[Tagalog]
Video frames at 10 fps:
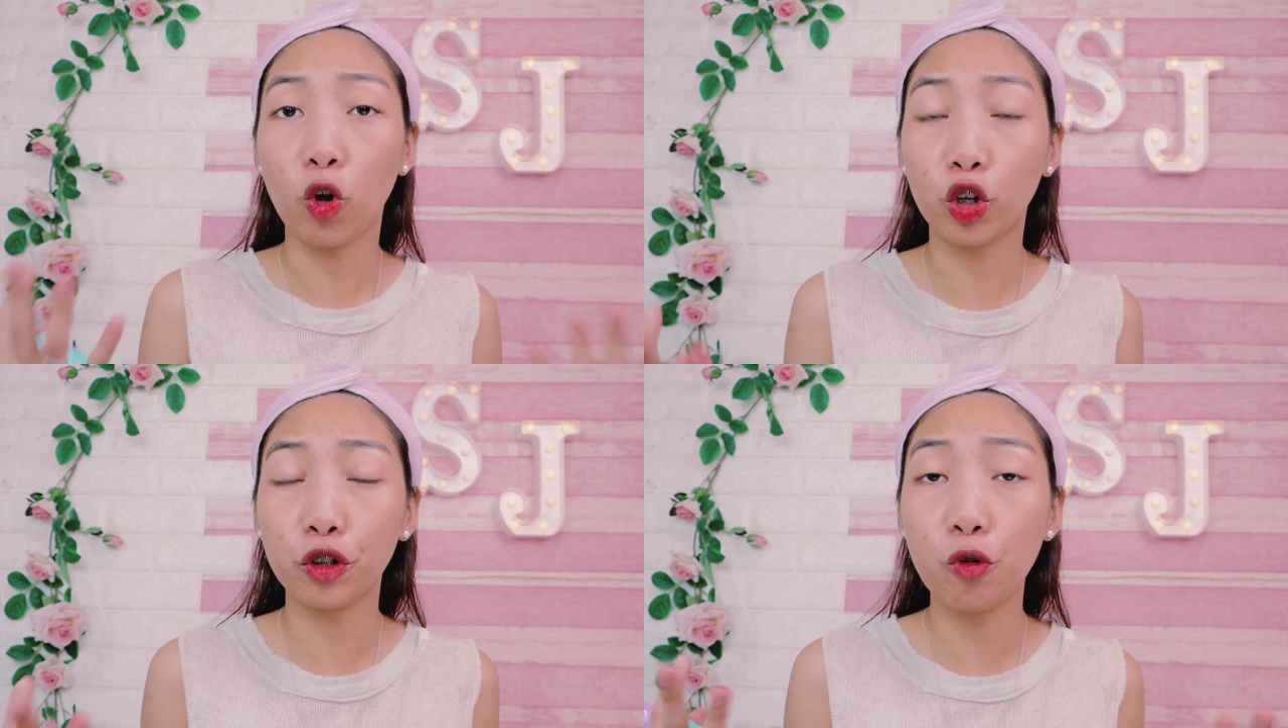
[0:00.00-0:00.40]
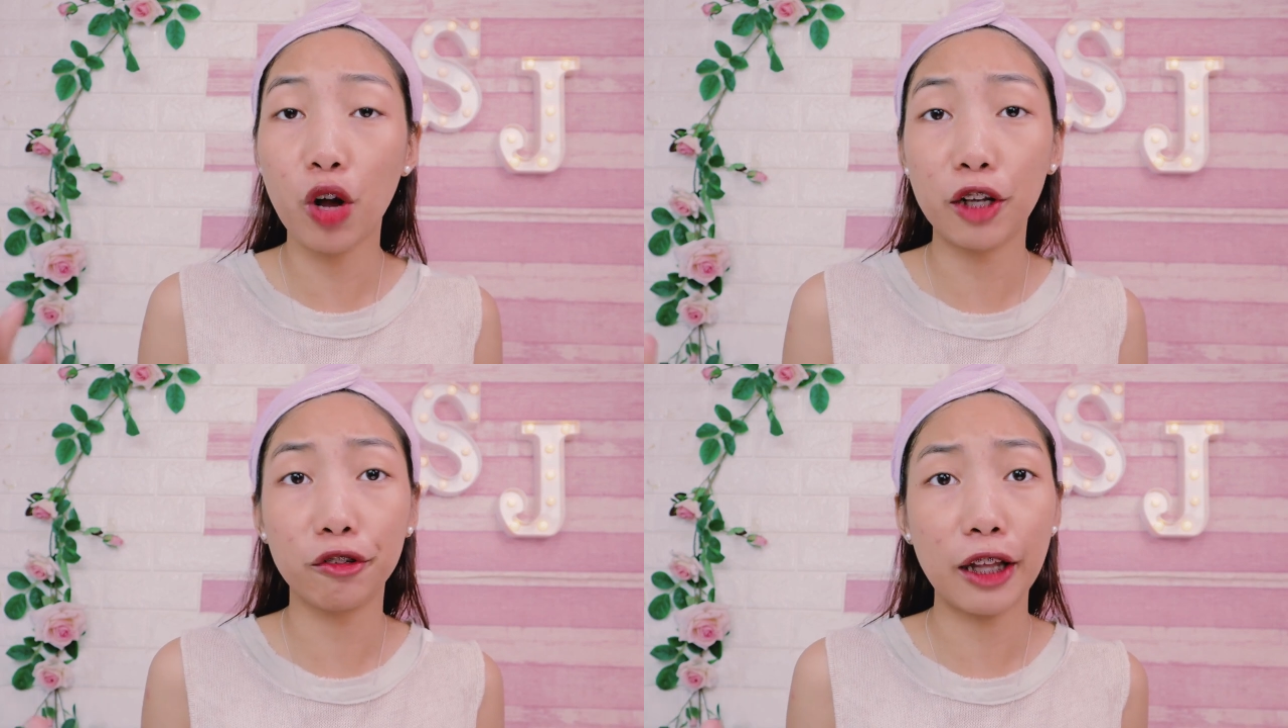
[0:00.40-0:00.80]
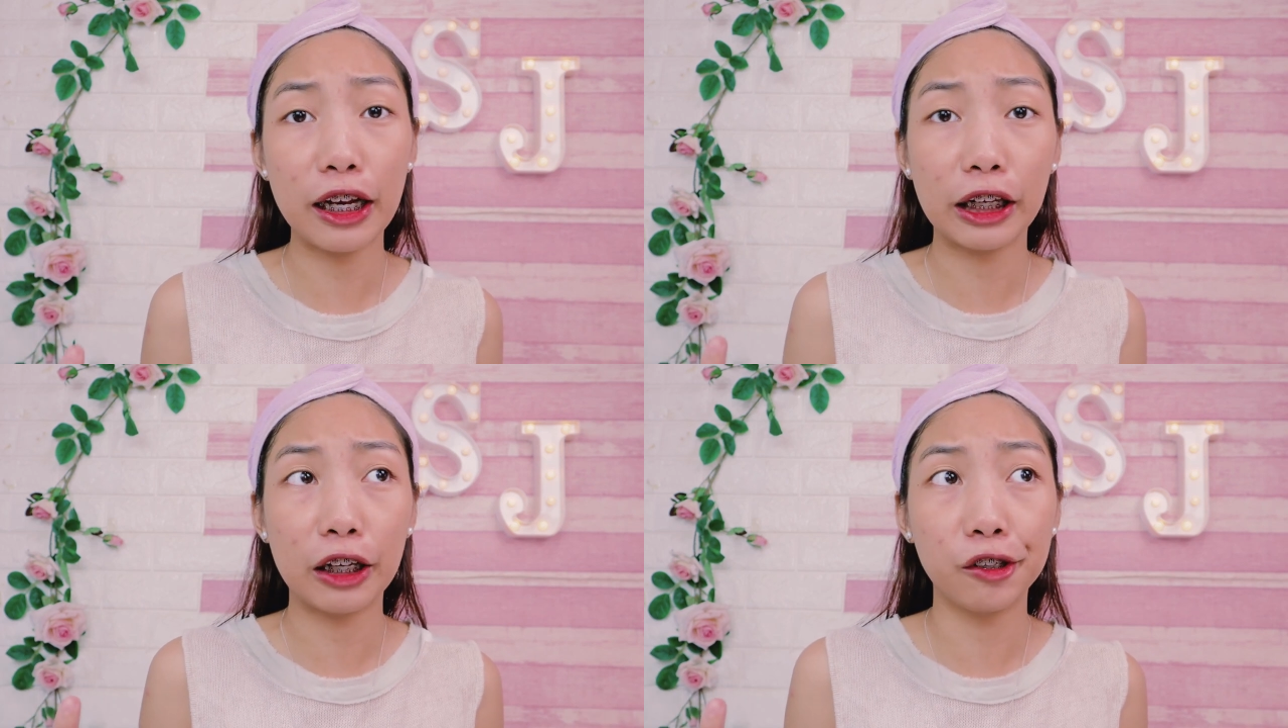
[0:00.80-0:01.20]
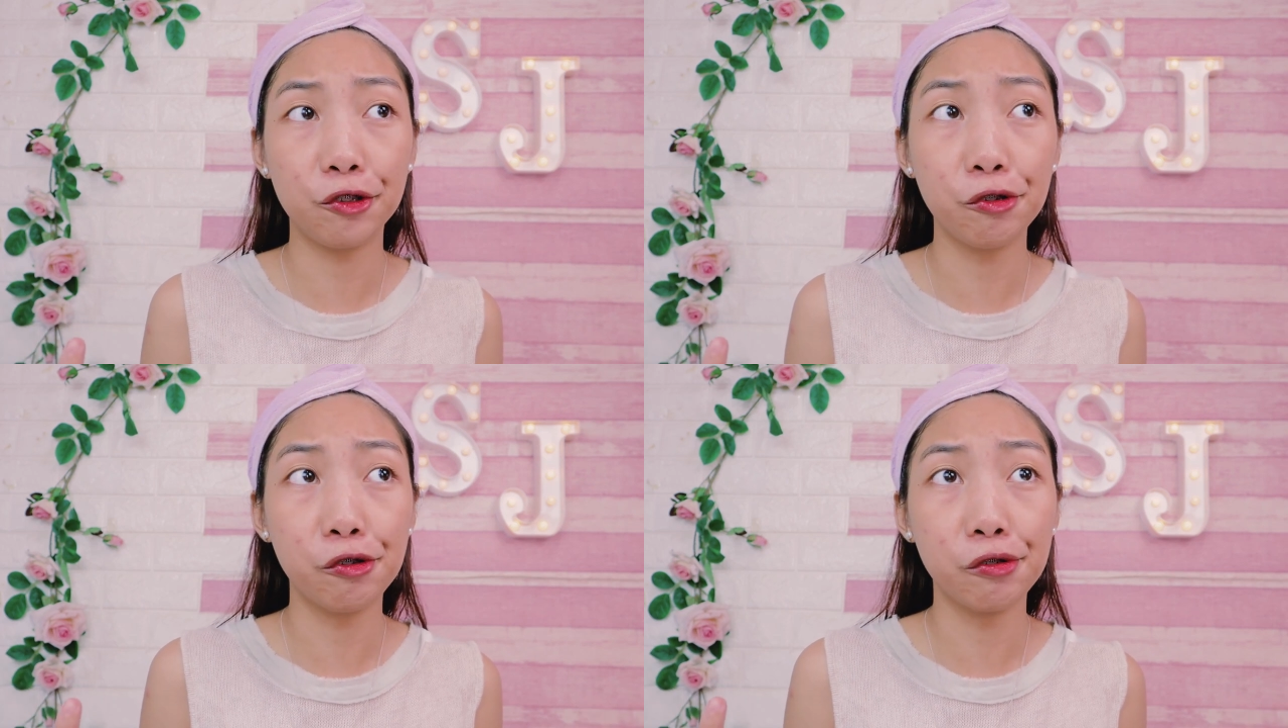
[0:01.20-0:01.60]
or kung ano talaga
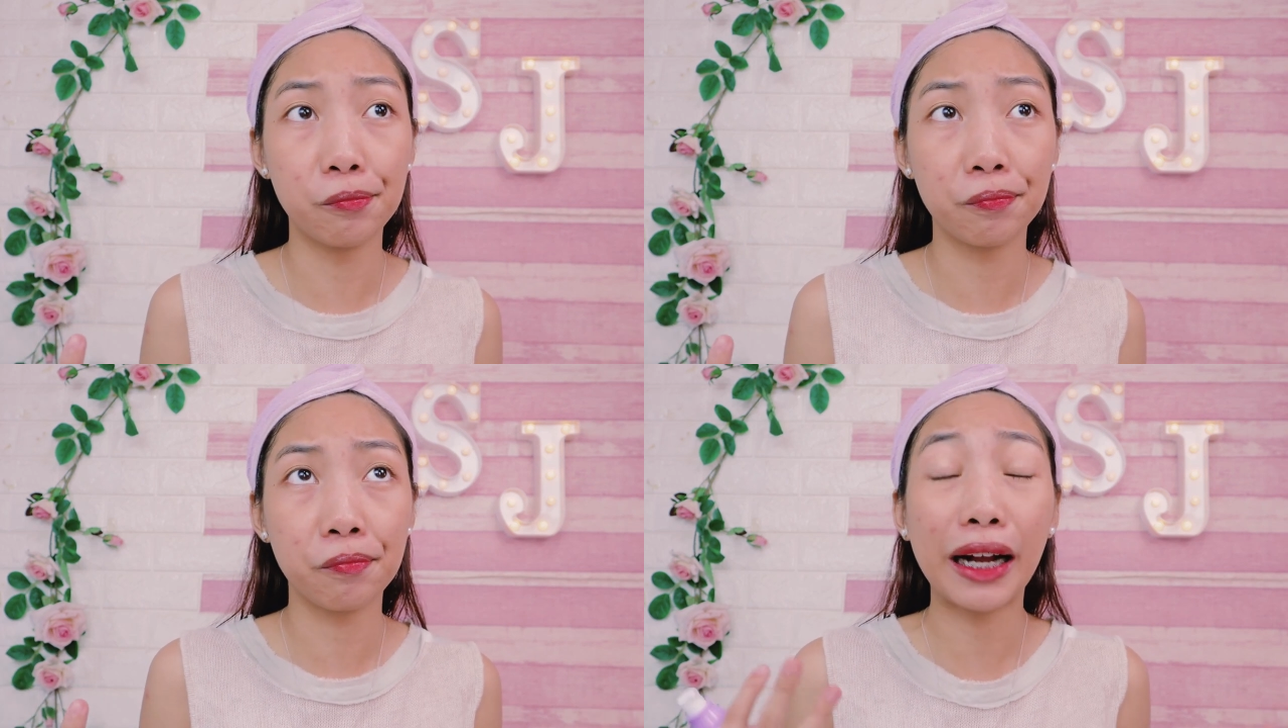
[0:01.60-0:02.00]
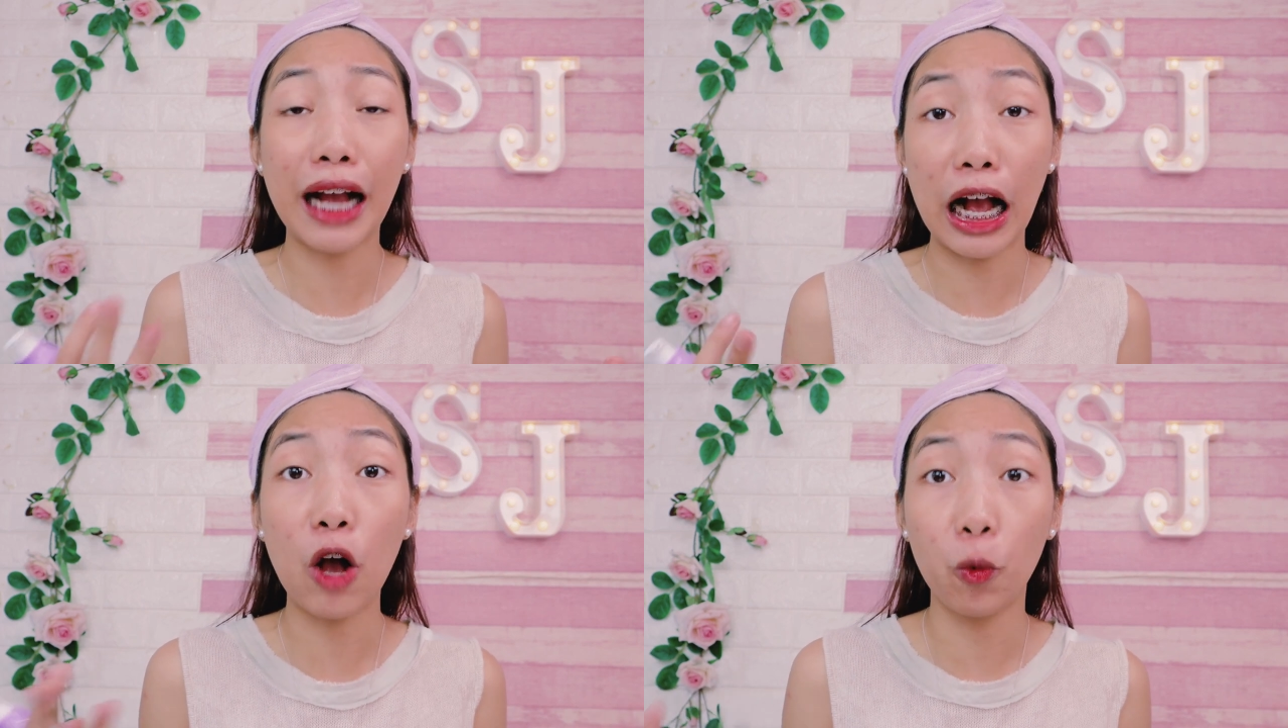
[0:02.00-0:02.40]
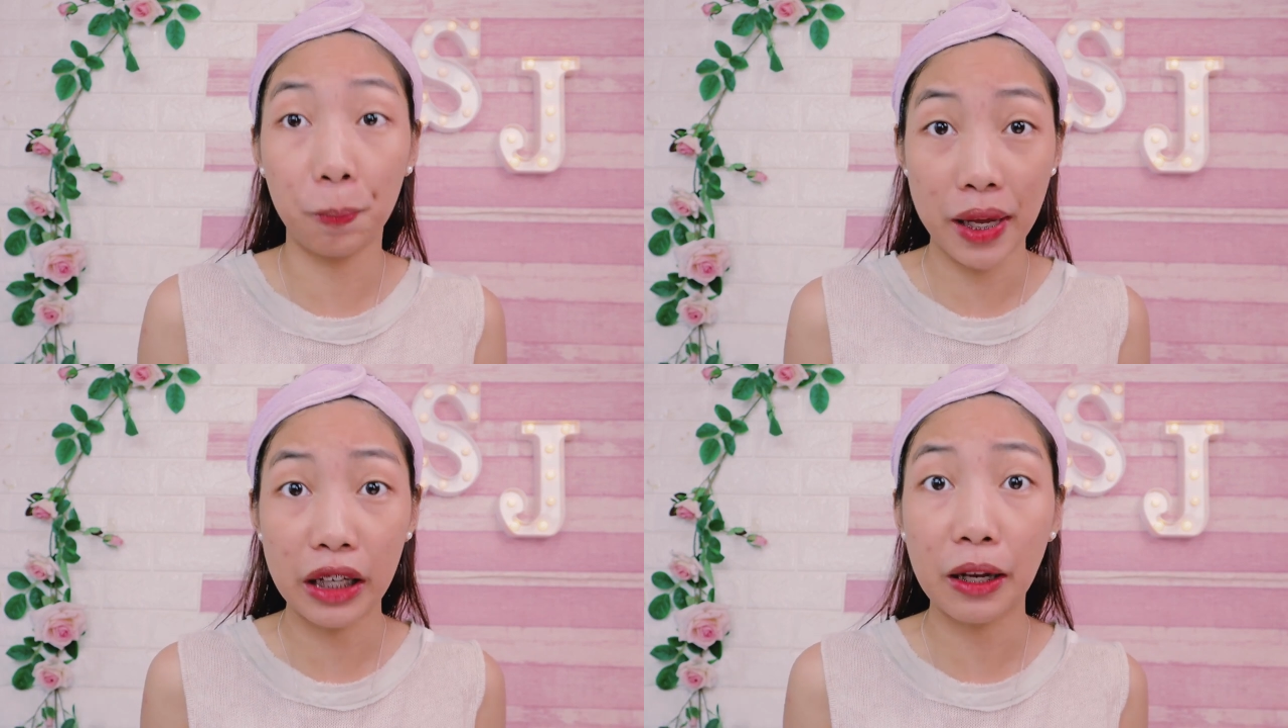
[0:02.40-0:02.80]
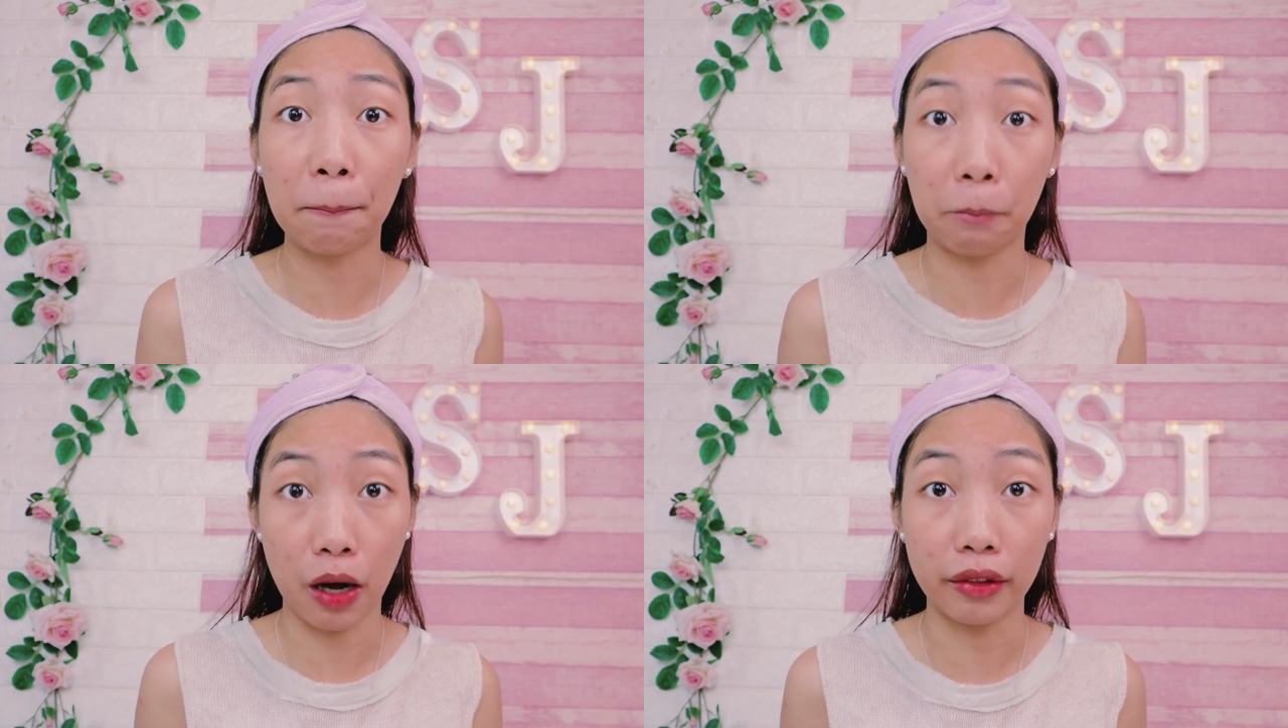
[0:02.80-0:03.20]
yung pagkakaupig
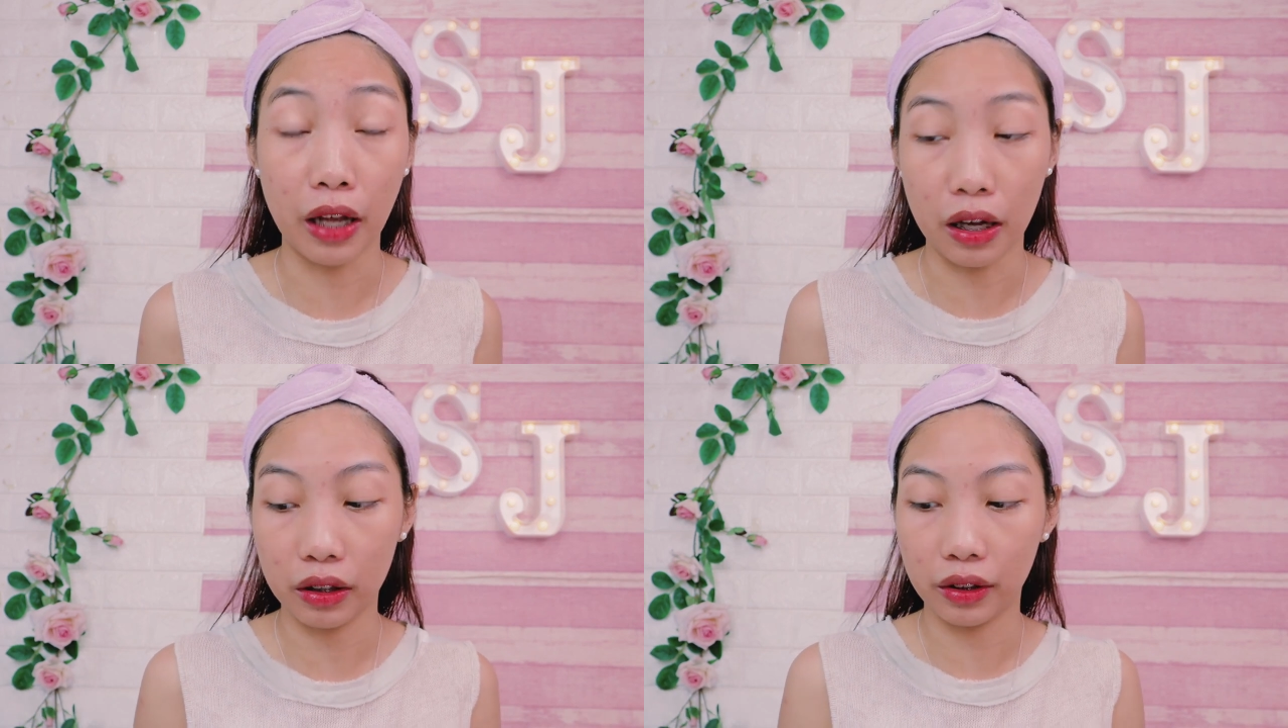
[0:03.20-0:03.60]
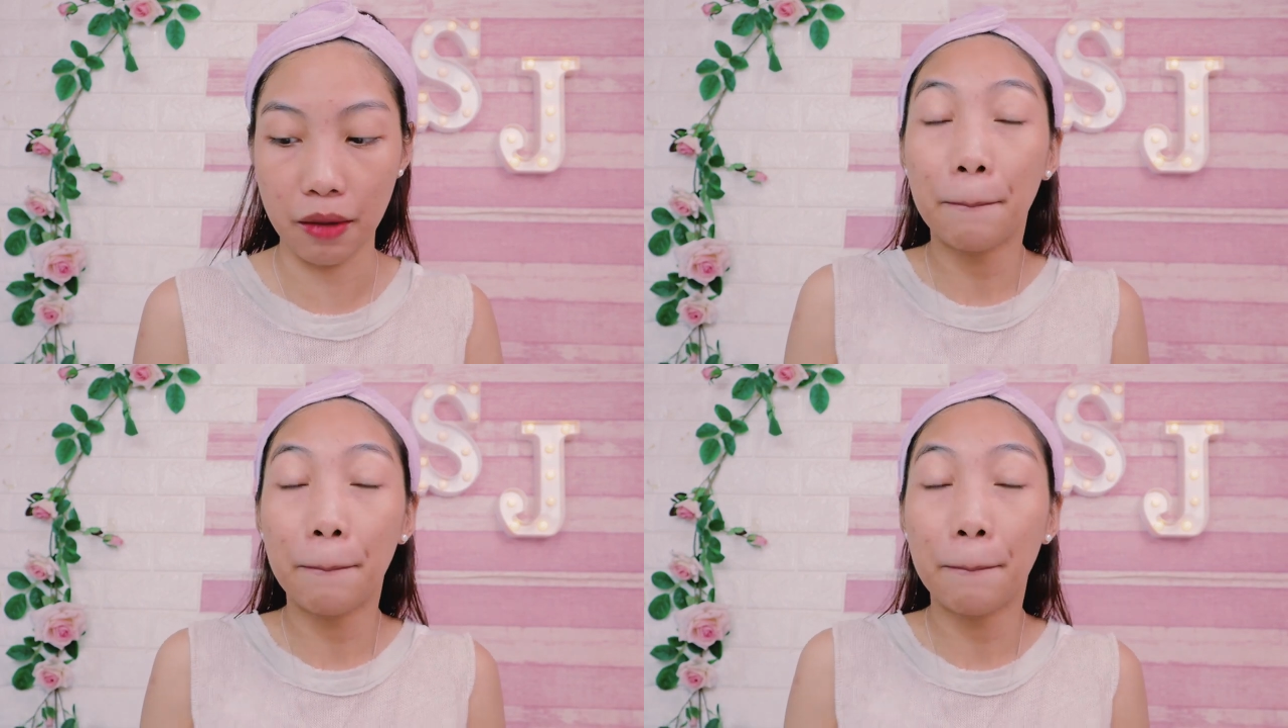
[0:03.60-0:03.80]
ng product.